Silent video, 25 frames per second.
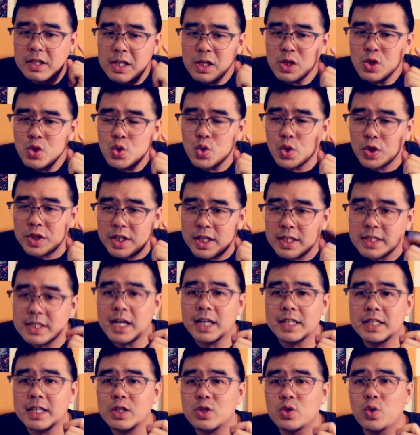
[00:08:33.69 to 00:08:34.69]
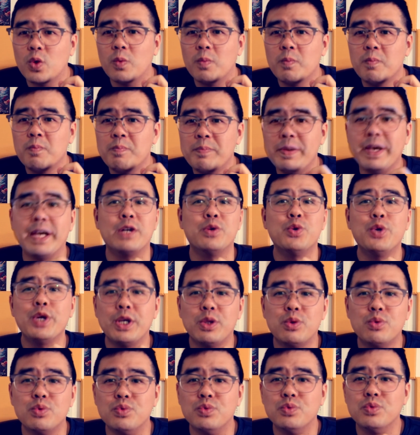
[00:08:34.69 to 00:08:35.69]
音准的这样的一种敏
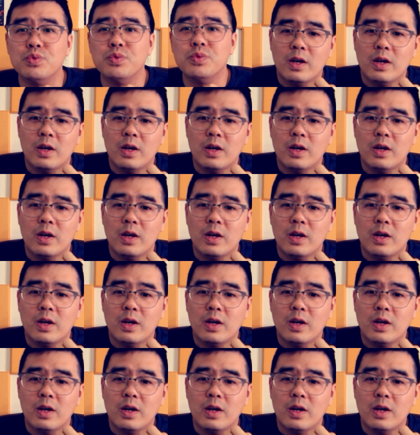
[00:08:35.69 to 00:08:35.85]
锐度。